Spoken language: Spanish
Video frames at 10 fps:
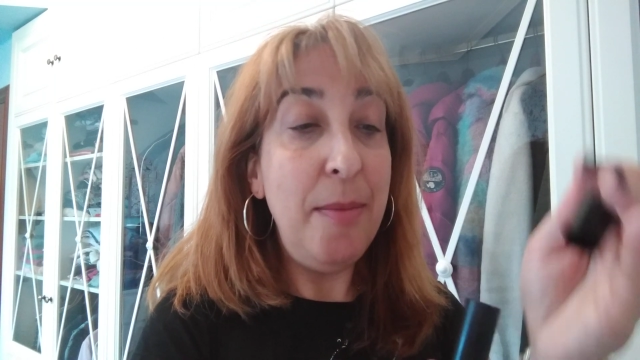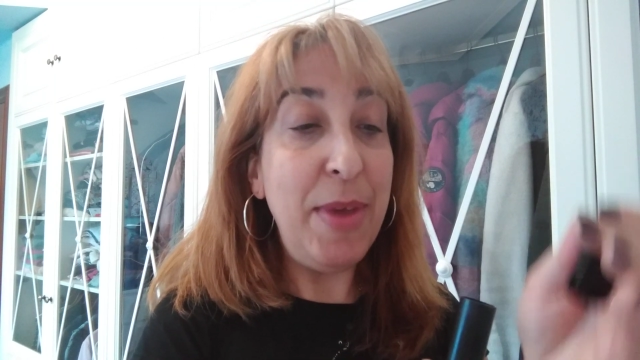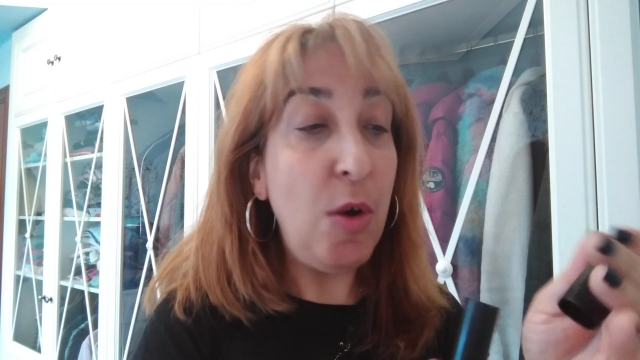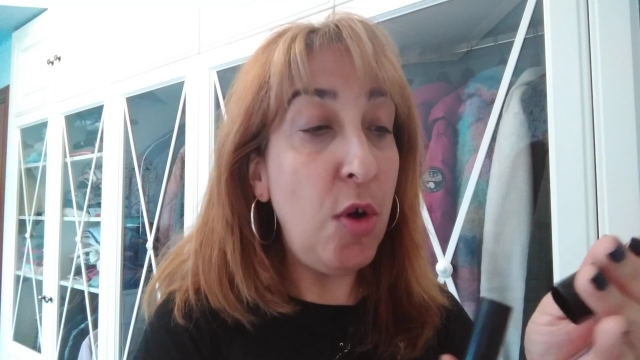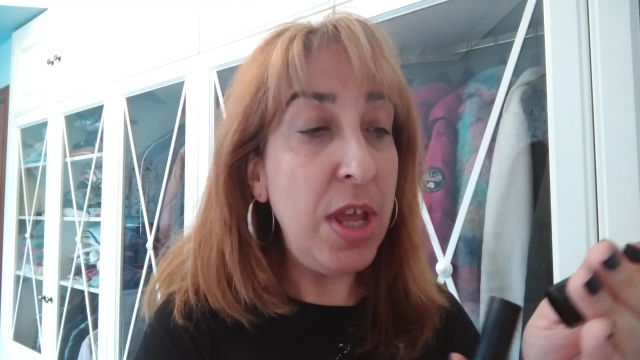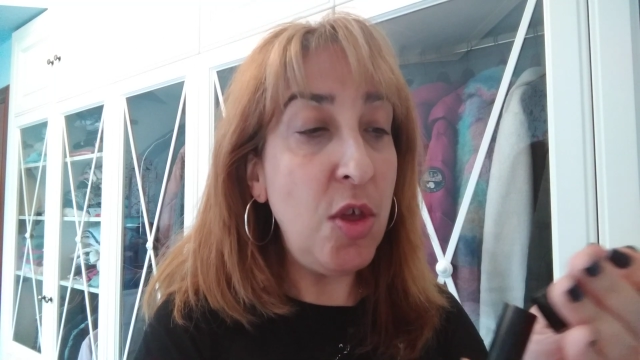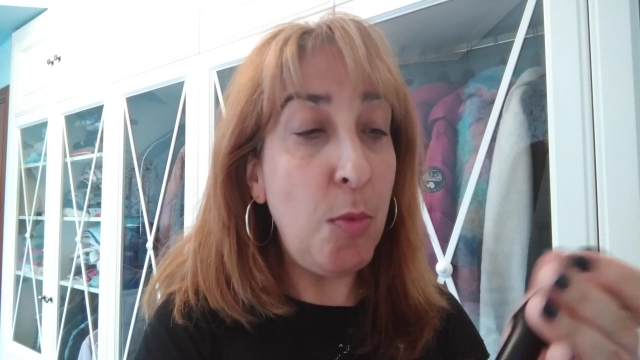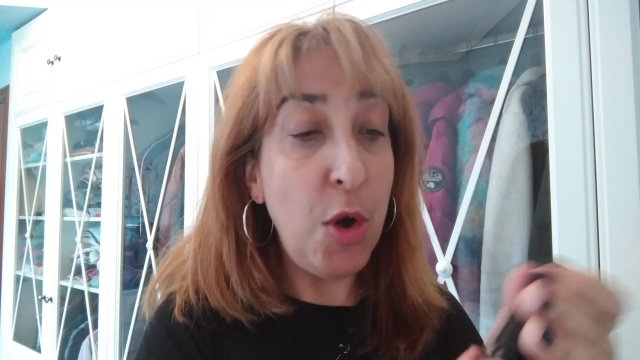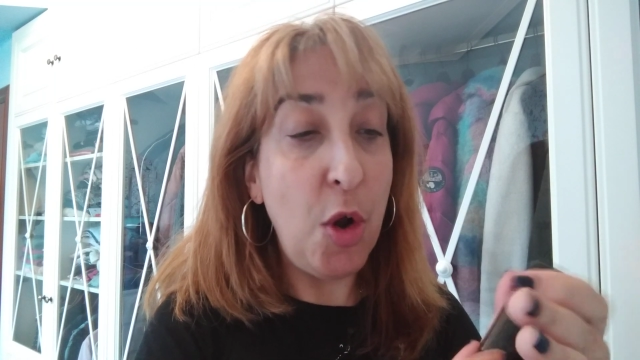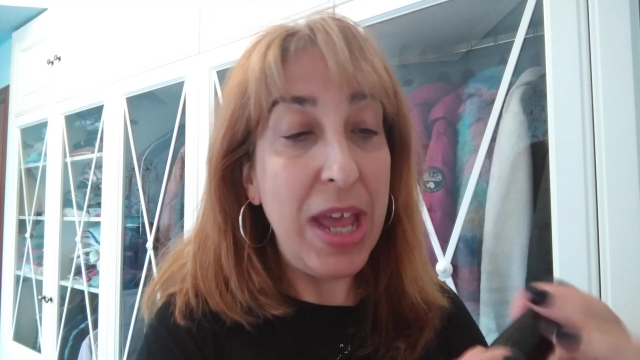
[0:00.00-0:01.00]
Me he
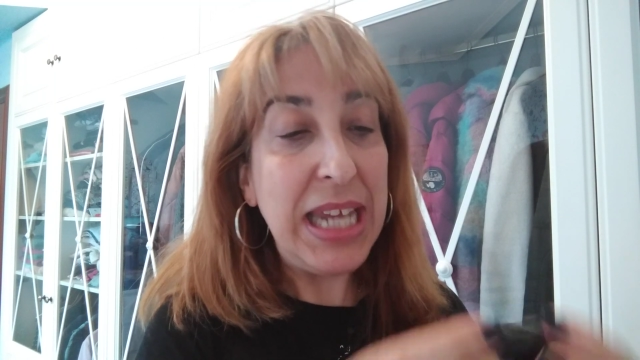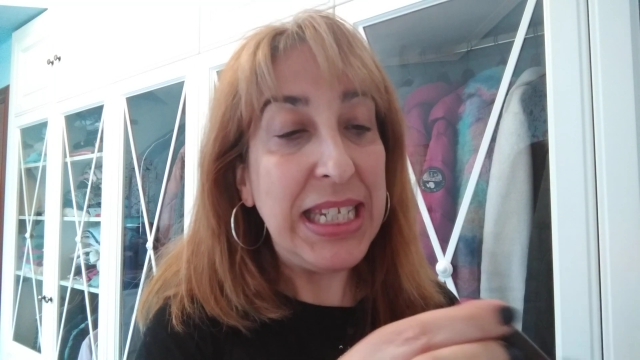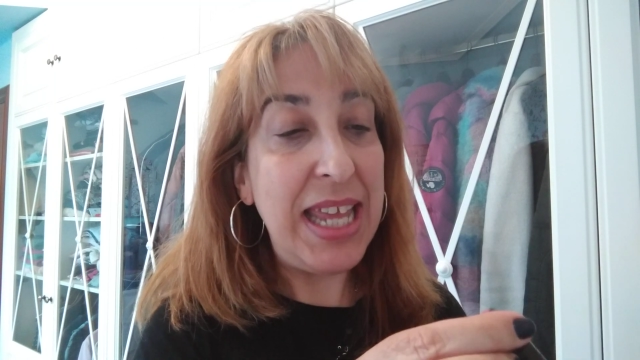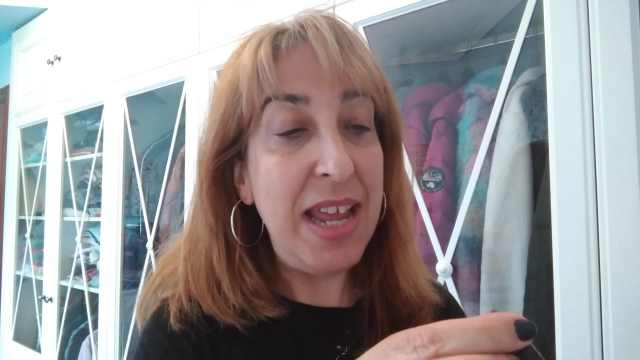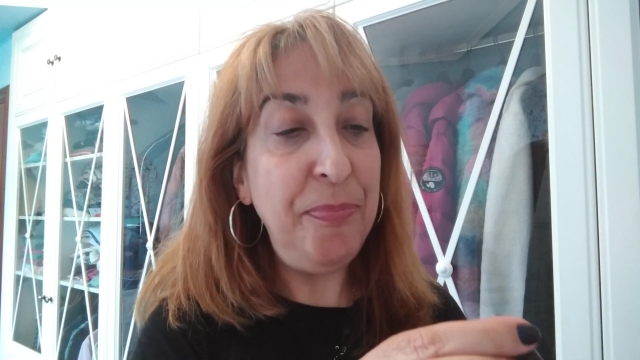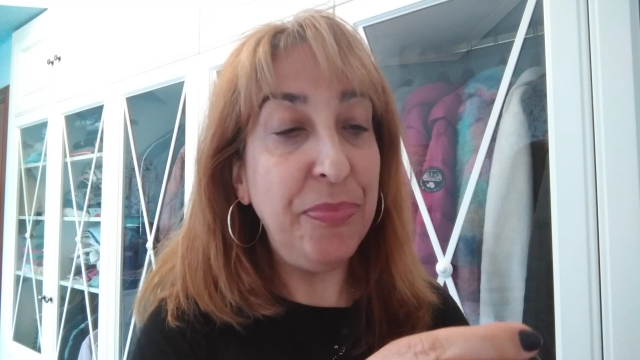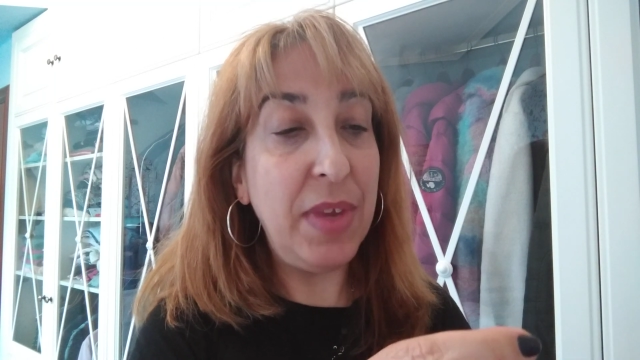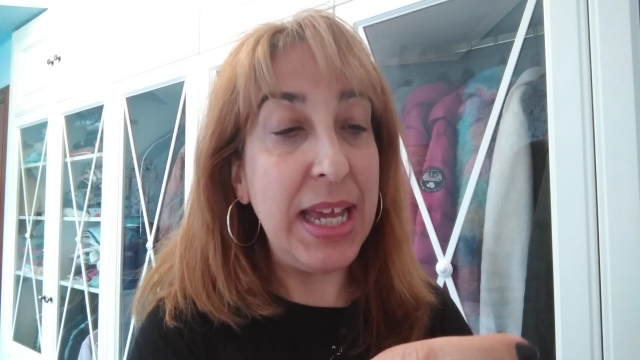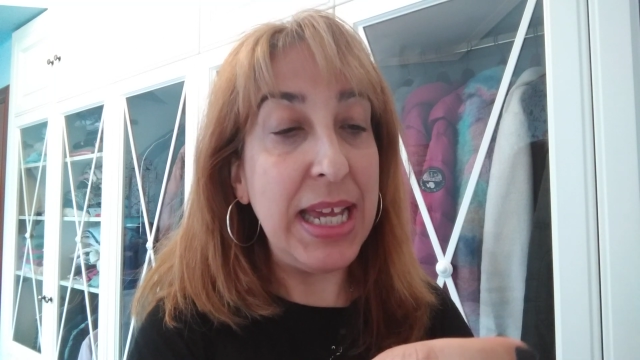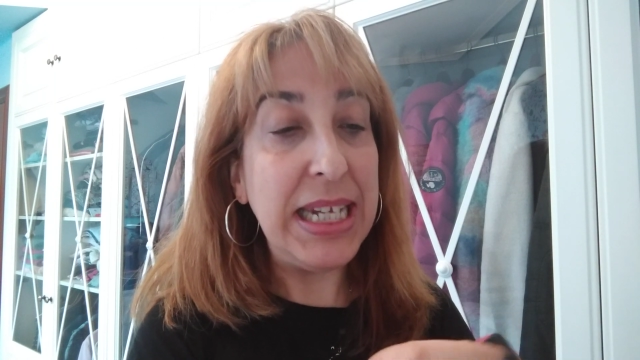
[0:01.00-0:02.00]
cogido, bueno, este,
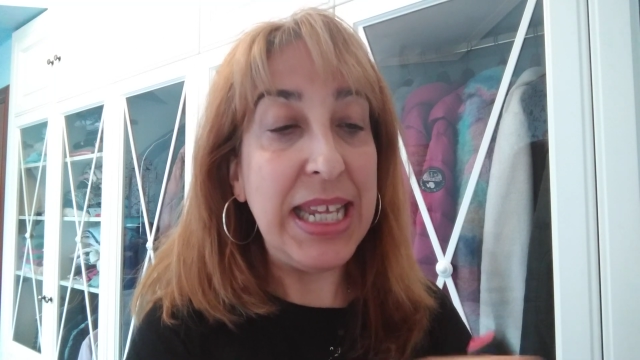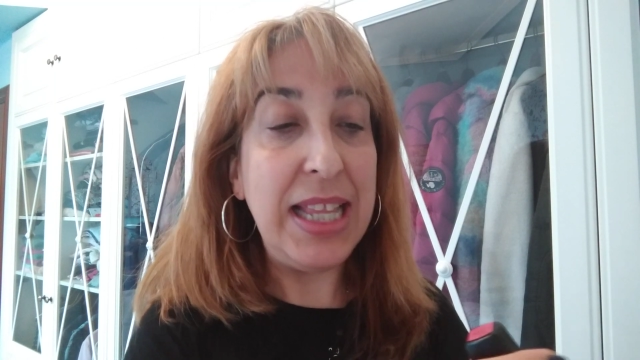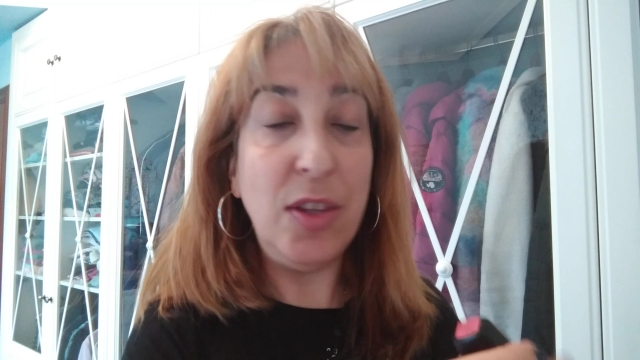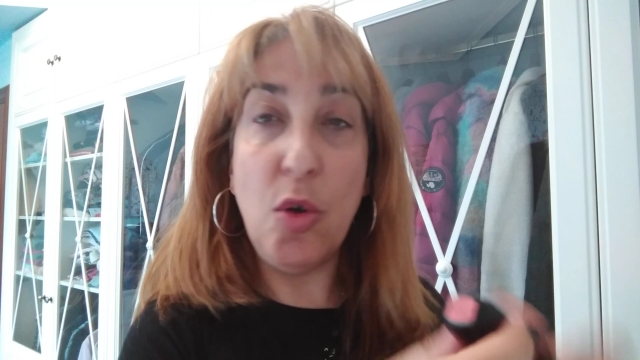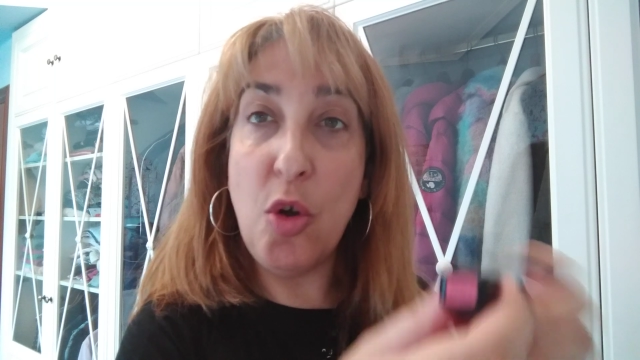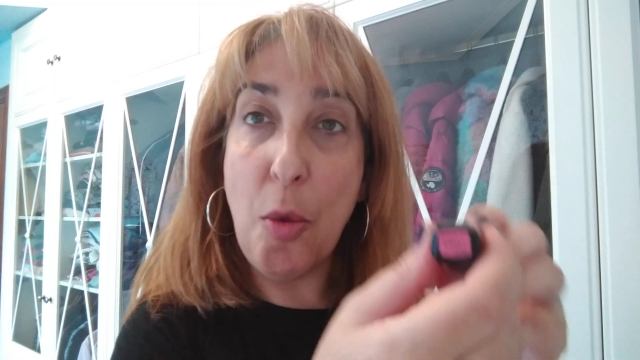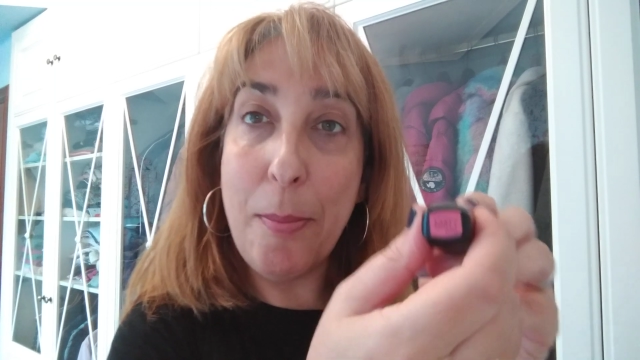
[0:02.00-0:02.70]
que es el tono